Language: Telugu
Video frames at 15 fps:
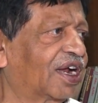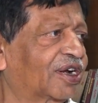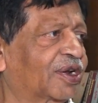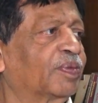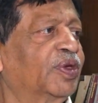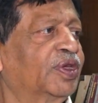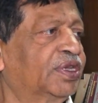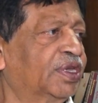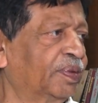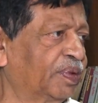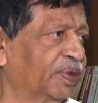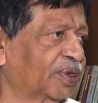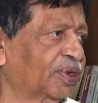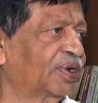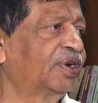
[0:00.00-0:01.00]
అటు
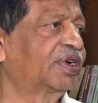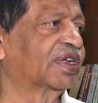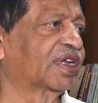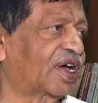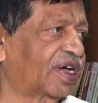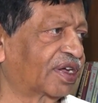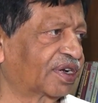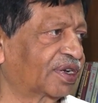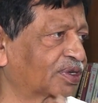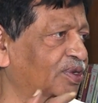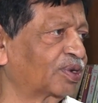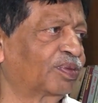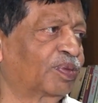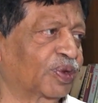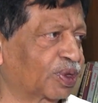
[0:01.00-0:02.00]
బీజేపీతోనూ ఇటు
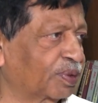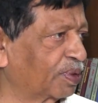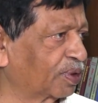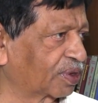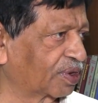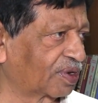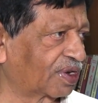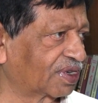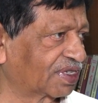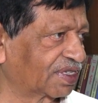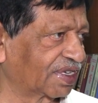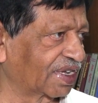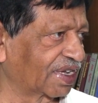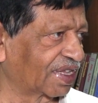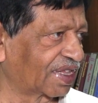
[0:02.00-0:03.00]
కాంగ్రెస్తోనూ పొత్తు
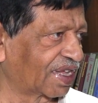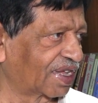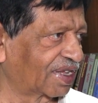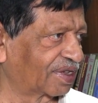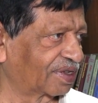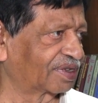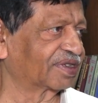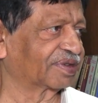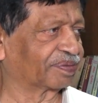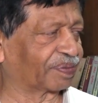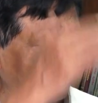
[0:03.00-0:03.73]
పెట్టుకోవాల్సిందే కదా hmm.